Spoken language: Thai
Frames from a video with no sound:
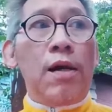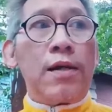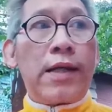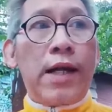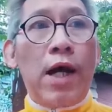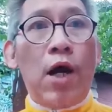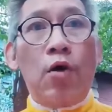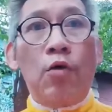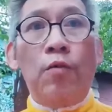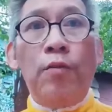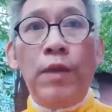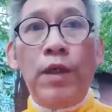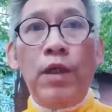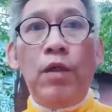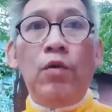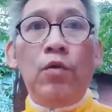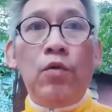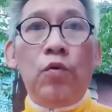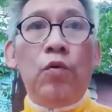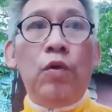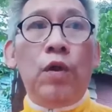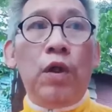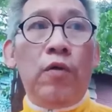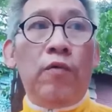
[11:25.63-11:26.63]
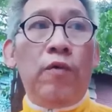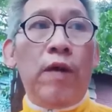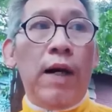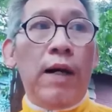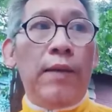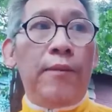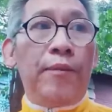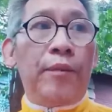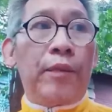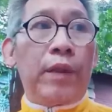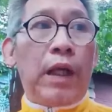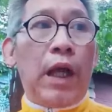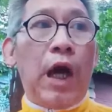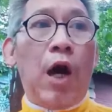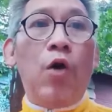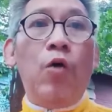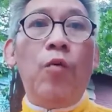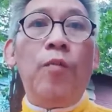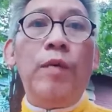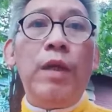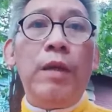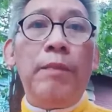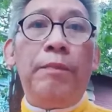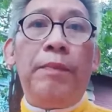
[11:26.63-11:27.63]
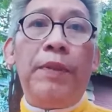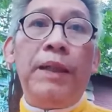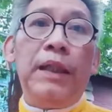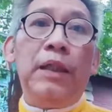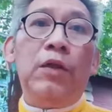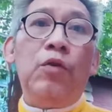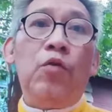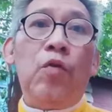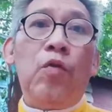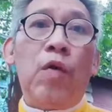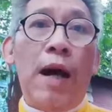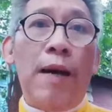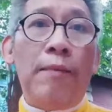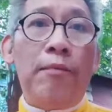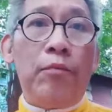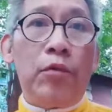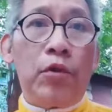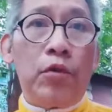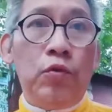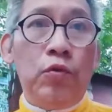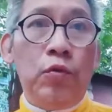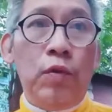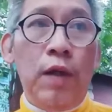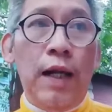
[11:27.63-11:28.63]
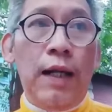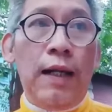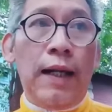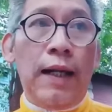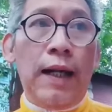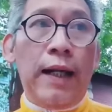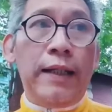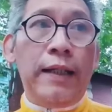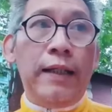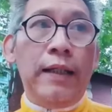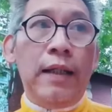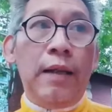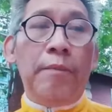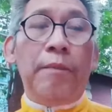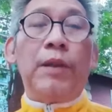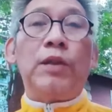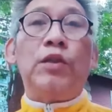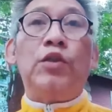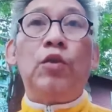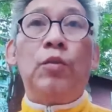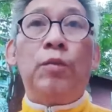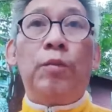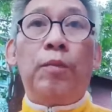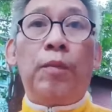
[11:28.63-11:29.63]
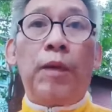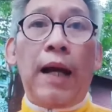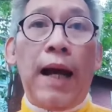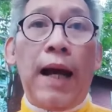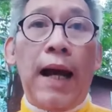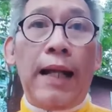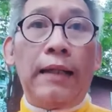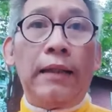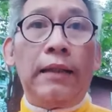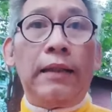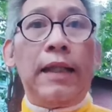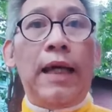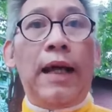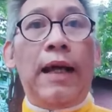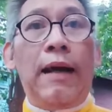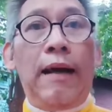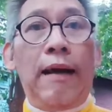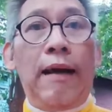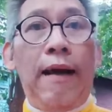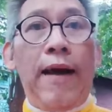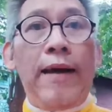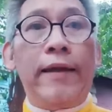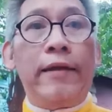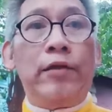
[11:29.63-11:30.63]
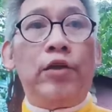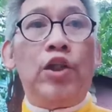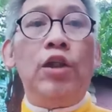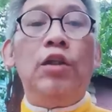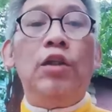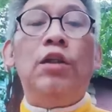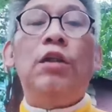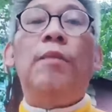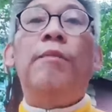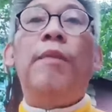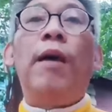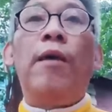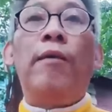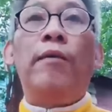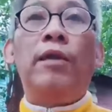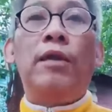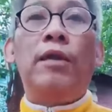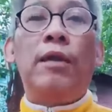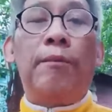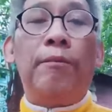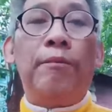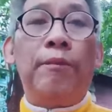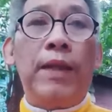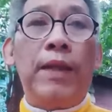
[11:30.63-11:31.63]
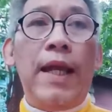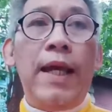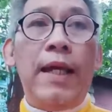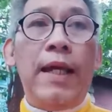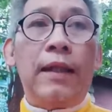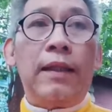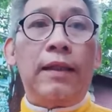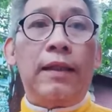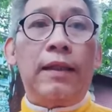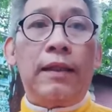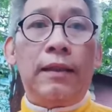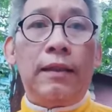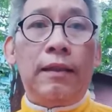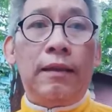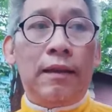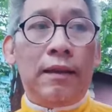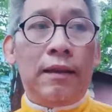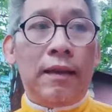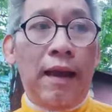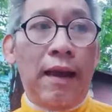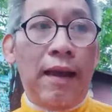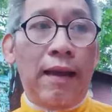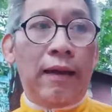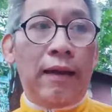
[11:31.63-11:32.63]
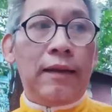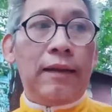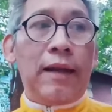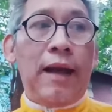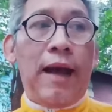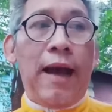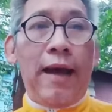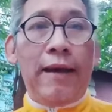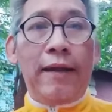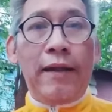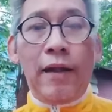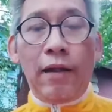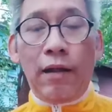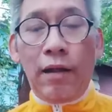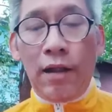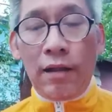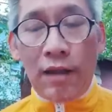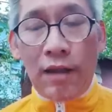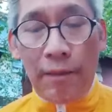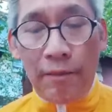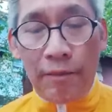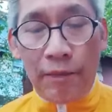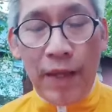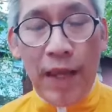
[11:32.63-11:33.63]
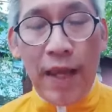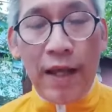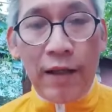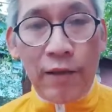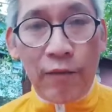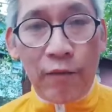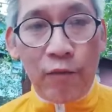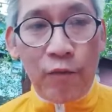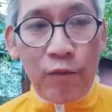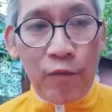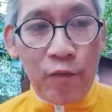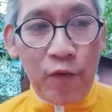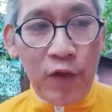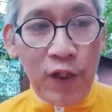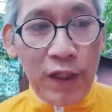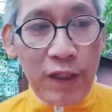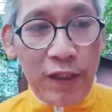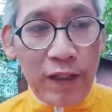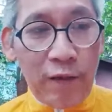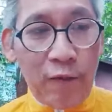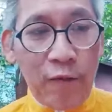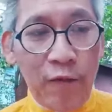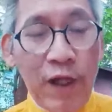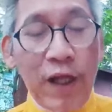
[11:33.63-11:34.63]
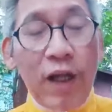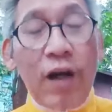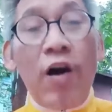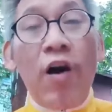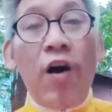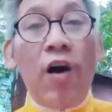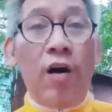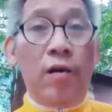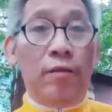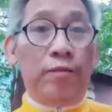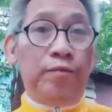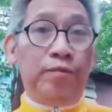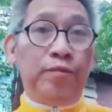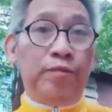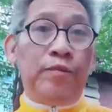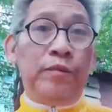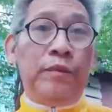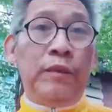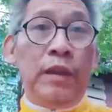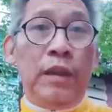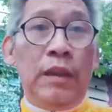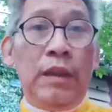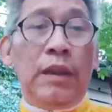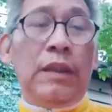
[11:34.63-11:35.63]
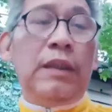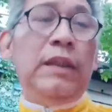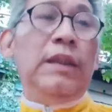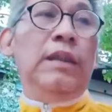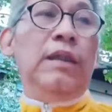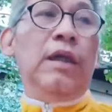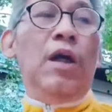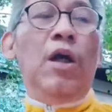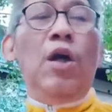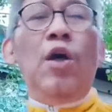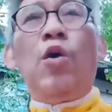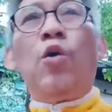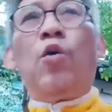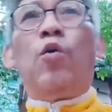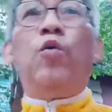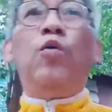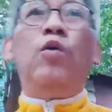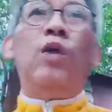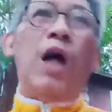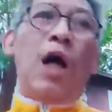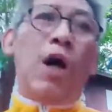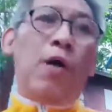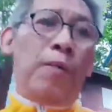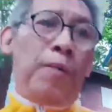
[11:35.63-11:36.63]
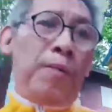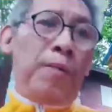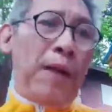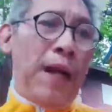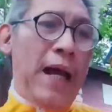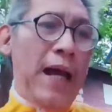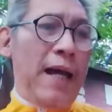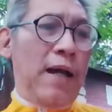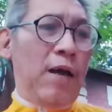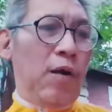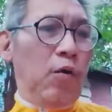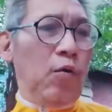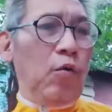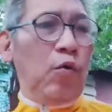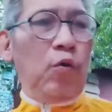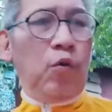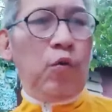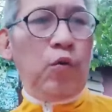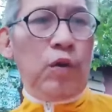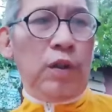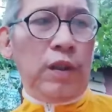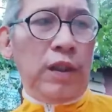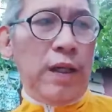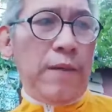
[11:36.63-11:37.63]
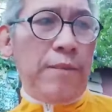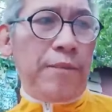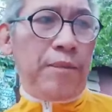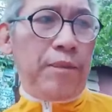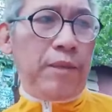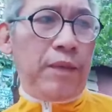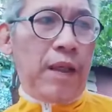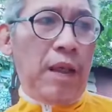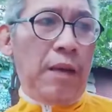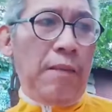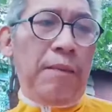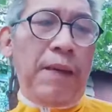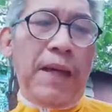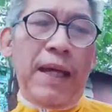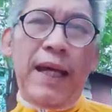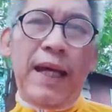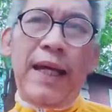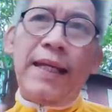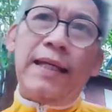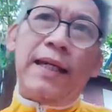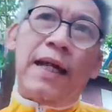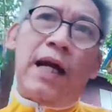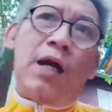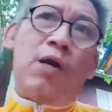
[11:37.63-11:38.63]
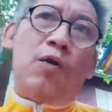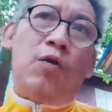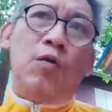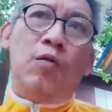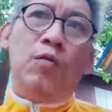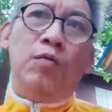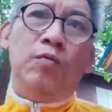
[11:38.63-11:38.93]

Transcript: เราไม่รู้เลยว่าเขามีพื้นความรู้อะไรประสบการณ์ยังไงที่จะมาจำแนกแจกจ่ายแล้วก็จำแนกวิเคราะห์คือคุณเอาพระของคุณเนี่ยไปให้เขา